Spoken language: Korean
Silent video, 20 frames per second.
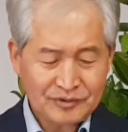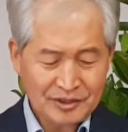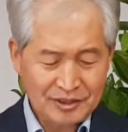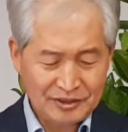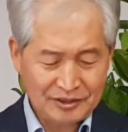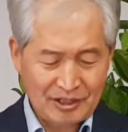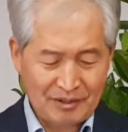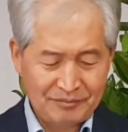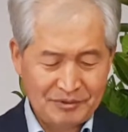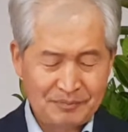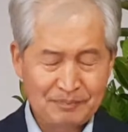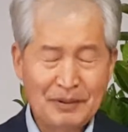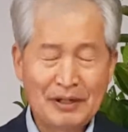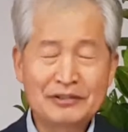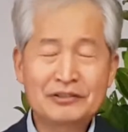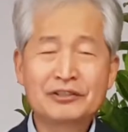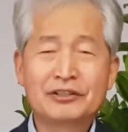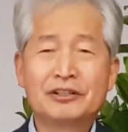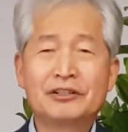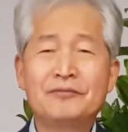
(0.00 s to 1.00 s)

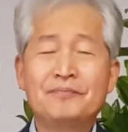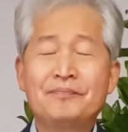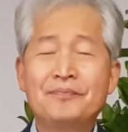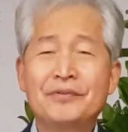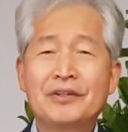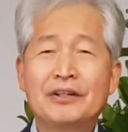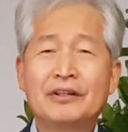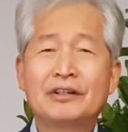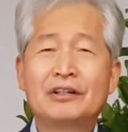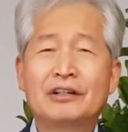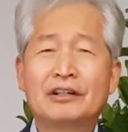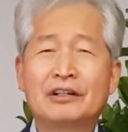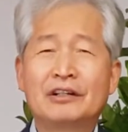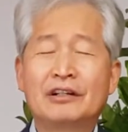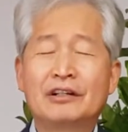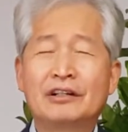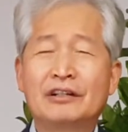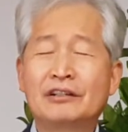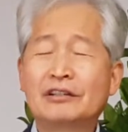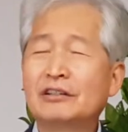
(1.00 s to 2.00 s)
38절 어,
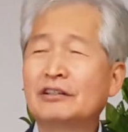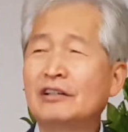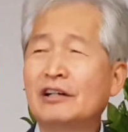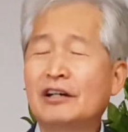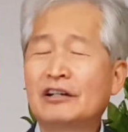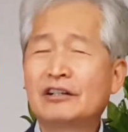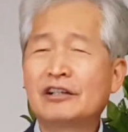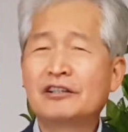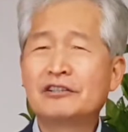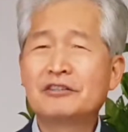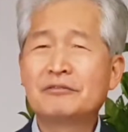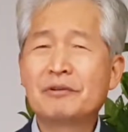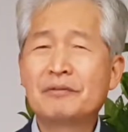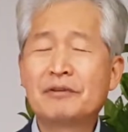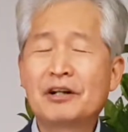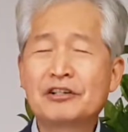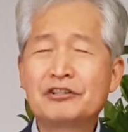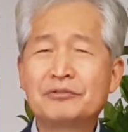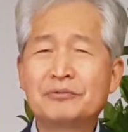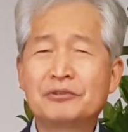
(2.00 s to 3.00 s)
어, 하나님의
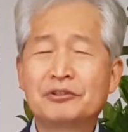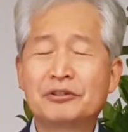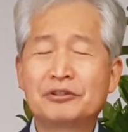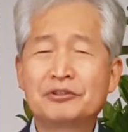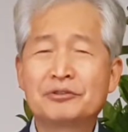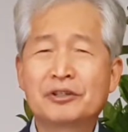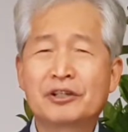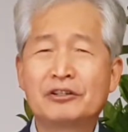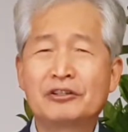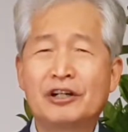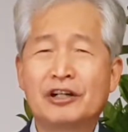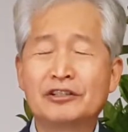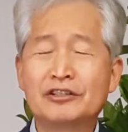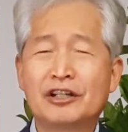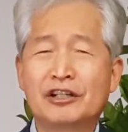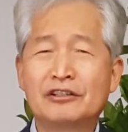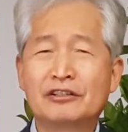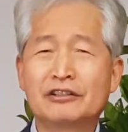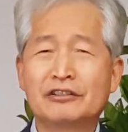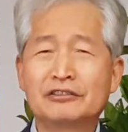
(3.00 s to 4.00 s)
말씀이 너희 속에 거하지
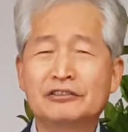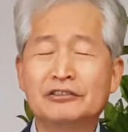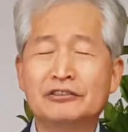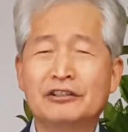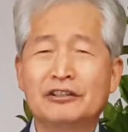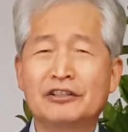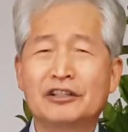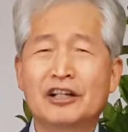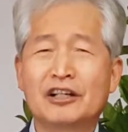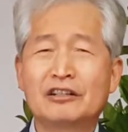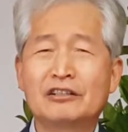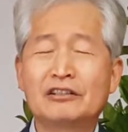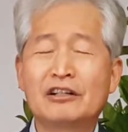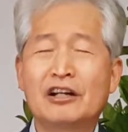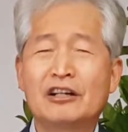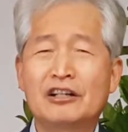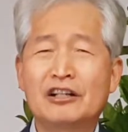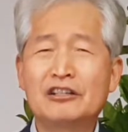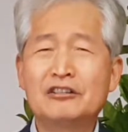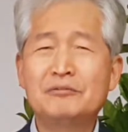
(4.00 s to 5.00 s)
않는 것은 너희가
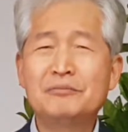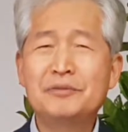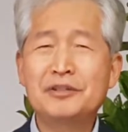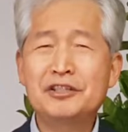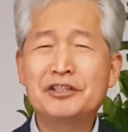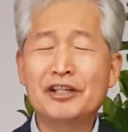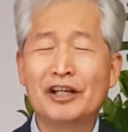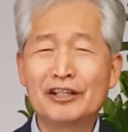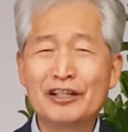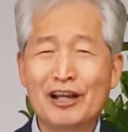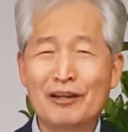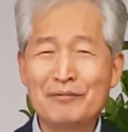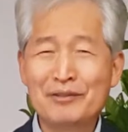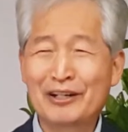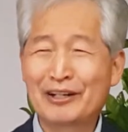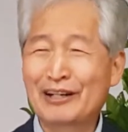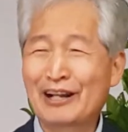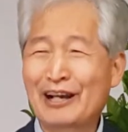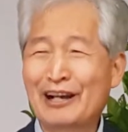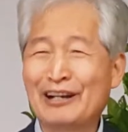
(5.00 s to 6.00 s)
하나님을 믿지
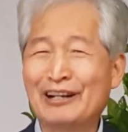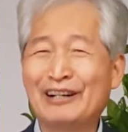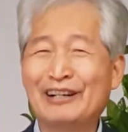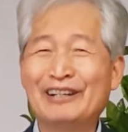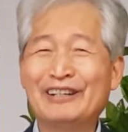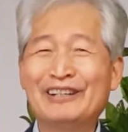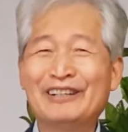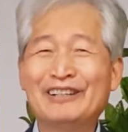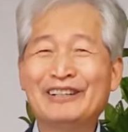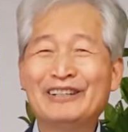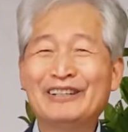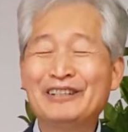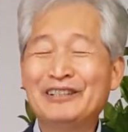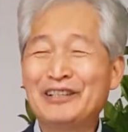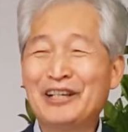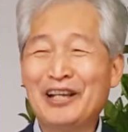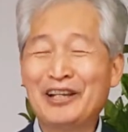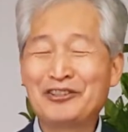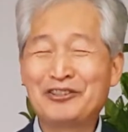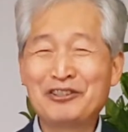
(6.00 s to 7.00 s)
아니함이라
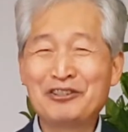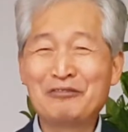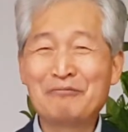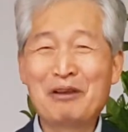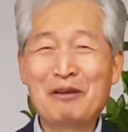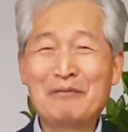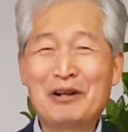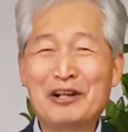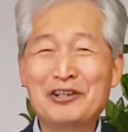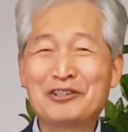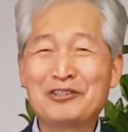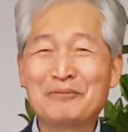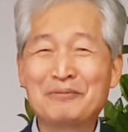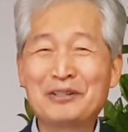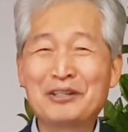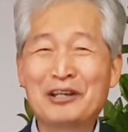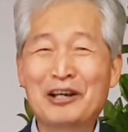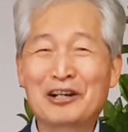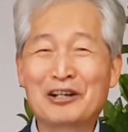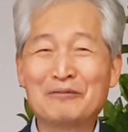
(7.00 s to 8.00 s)
예수님의
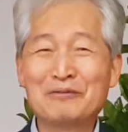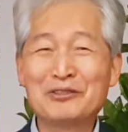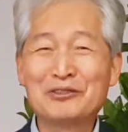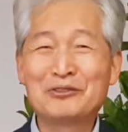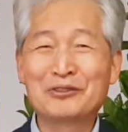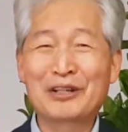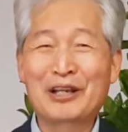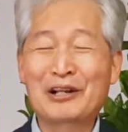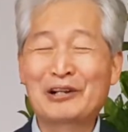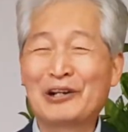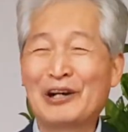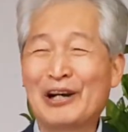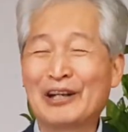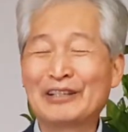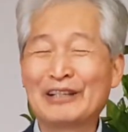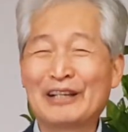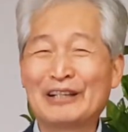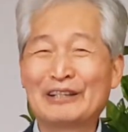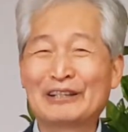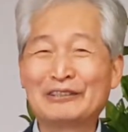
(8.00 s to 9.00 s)
말씀이 여러분 속에
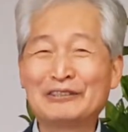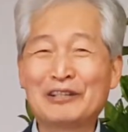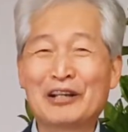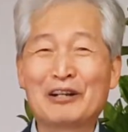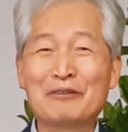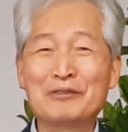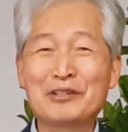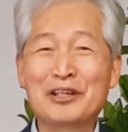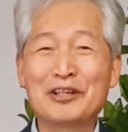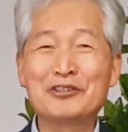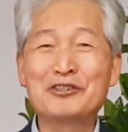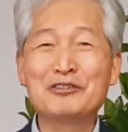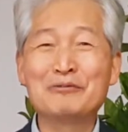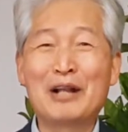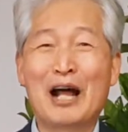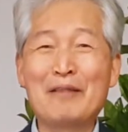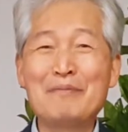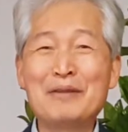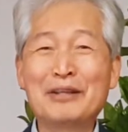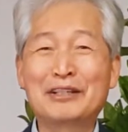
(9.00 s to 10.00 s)
거하지 않는 건 여러분이 예수님을
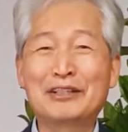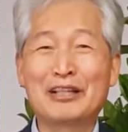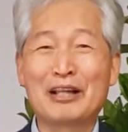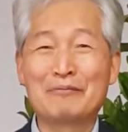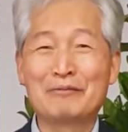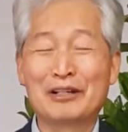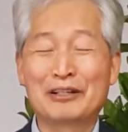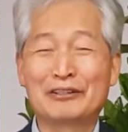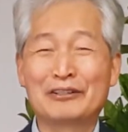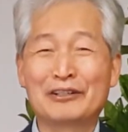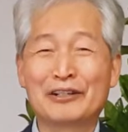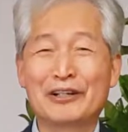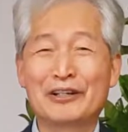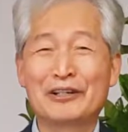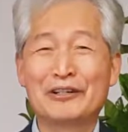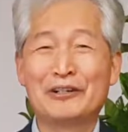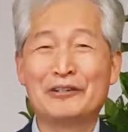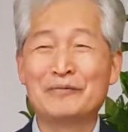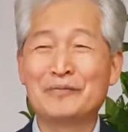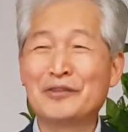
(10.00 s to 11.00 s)
안 믿기 때문에 그런
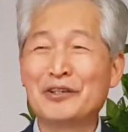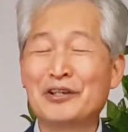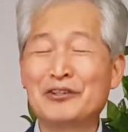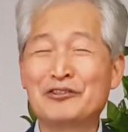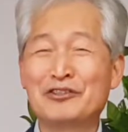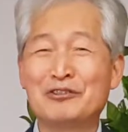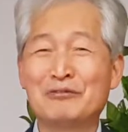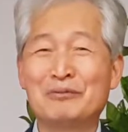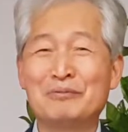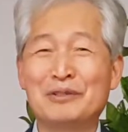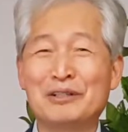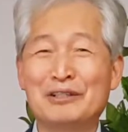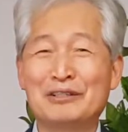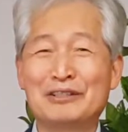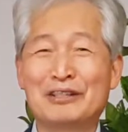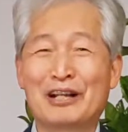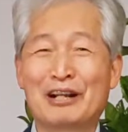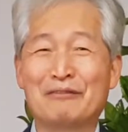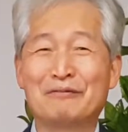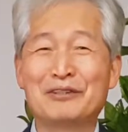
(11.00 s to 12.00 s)
거예요. 예수님을 믿는
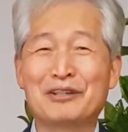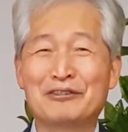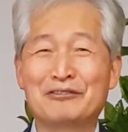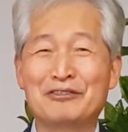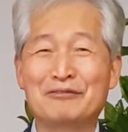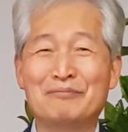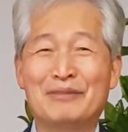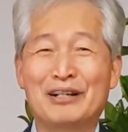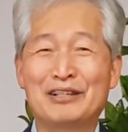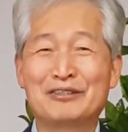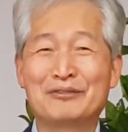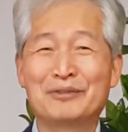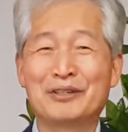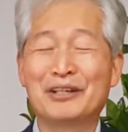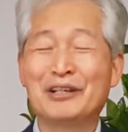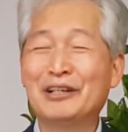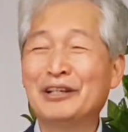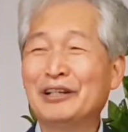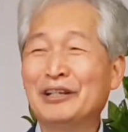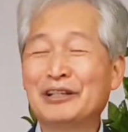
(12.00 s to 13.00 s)
사람은 예수님 말씀이
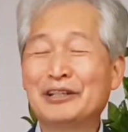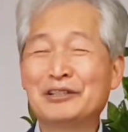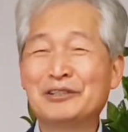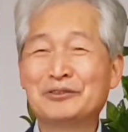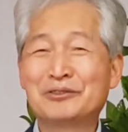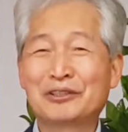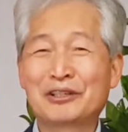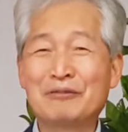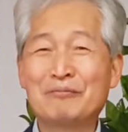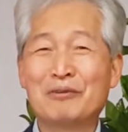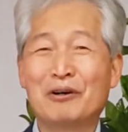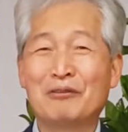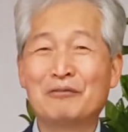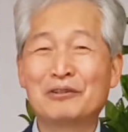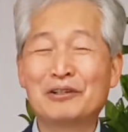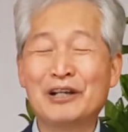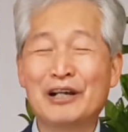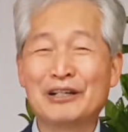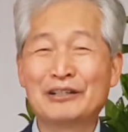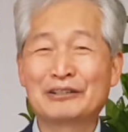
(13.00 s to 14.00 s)
그 속에
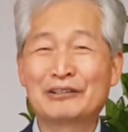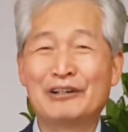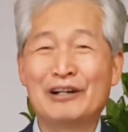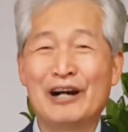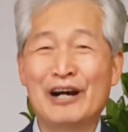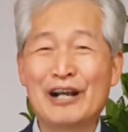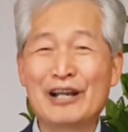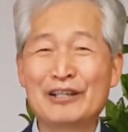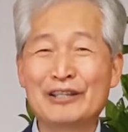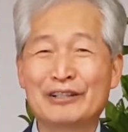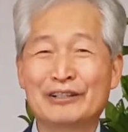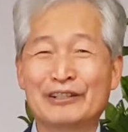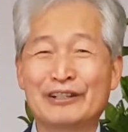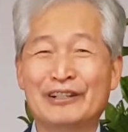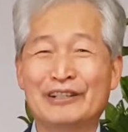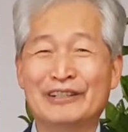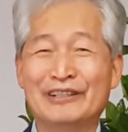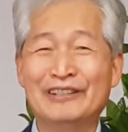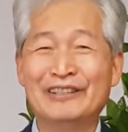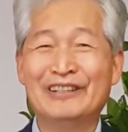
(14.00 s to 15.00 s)
머물러야 거해야 되는
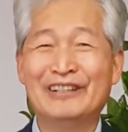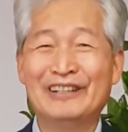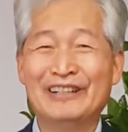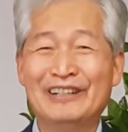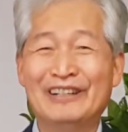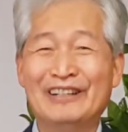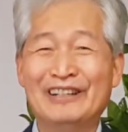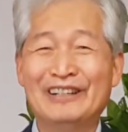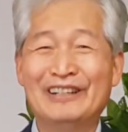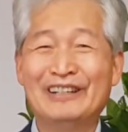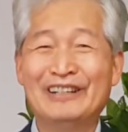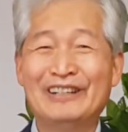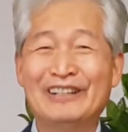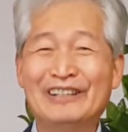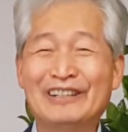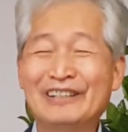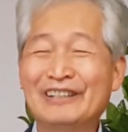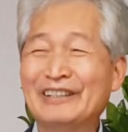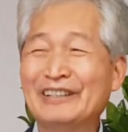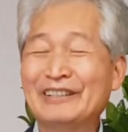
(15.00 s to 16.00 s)

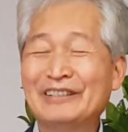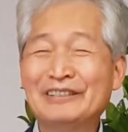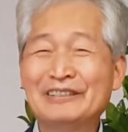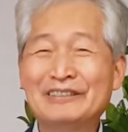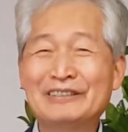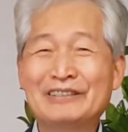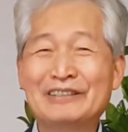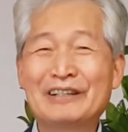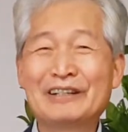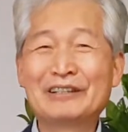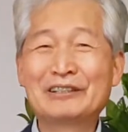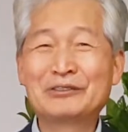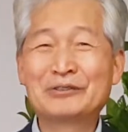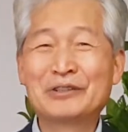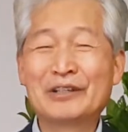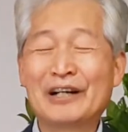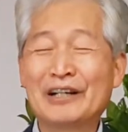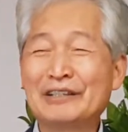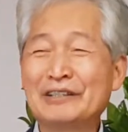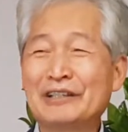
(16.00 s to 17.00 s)
거예요. 내가
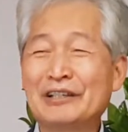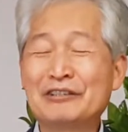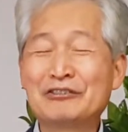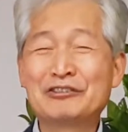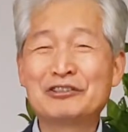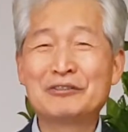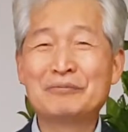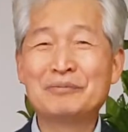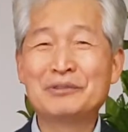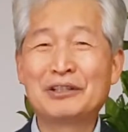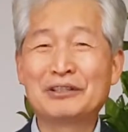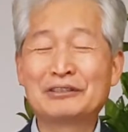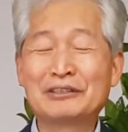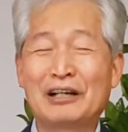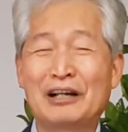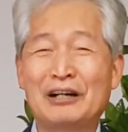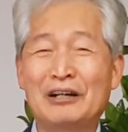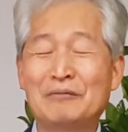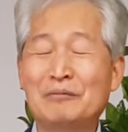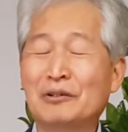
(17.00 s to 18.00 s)
그동안 예수님
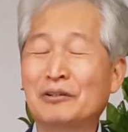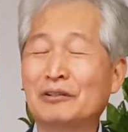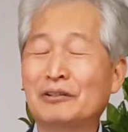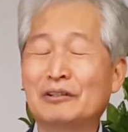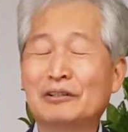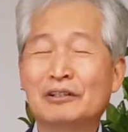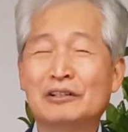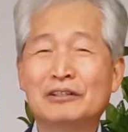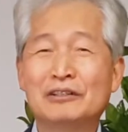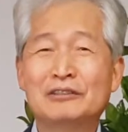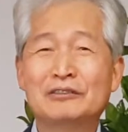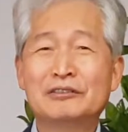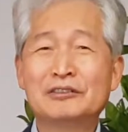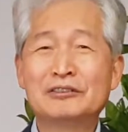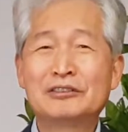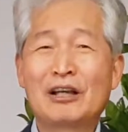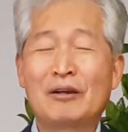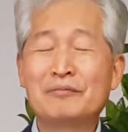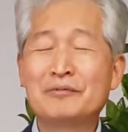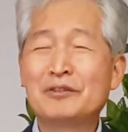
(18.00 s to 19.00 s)
믿었다. 뭐
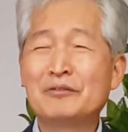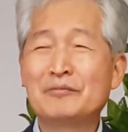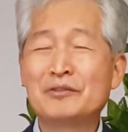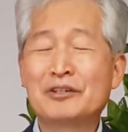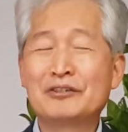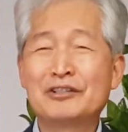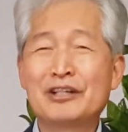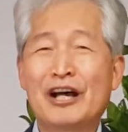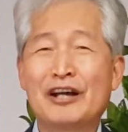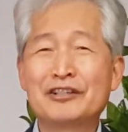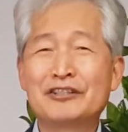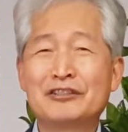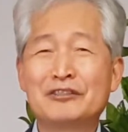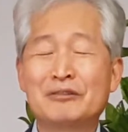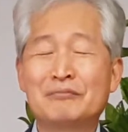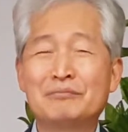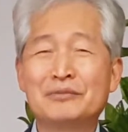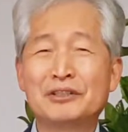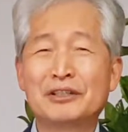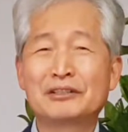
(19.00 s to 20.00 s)
30년,
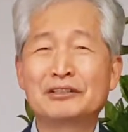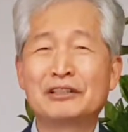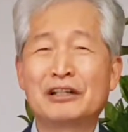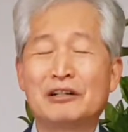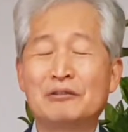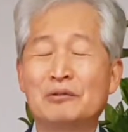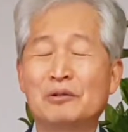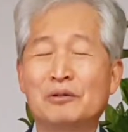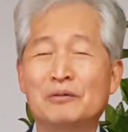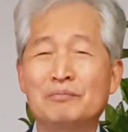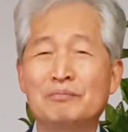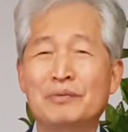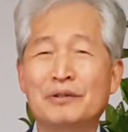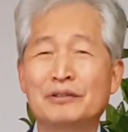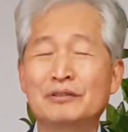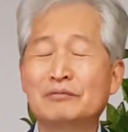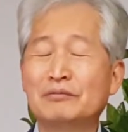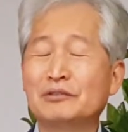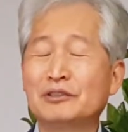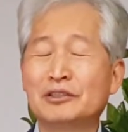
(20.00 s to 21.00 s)
40년 믿었다. 뭐
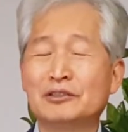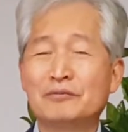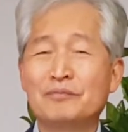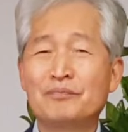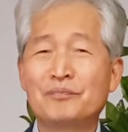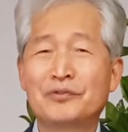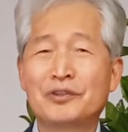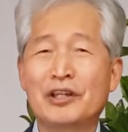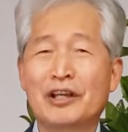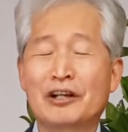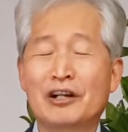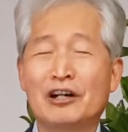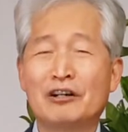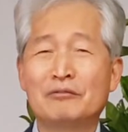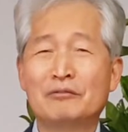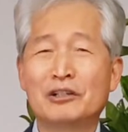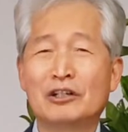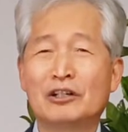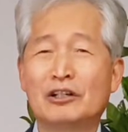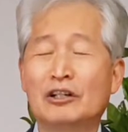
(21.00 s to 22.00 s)
내가
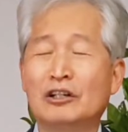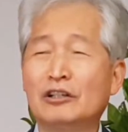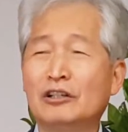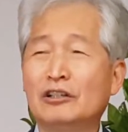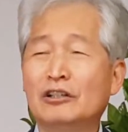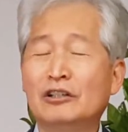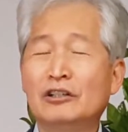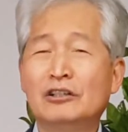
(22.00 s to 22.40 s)
뭐 어?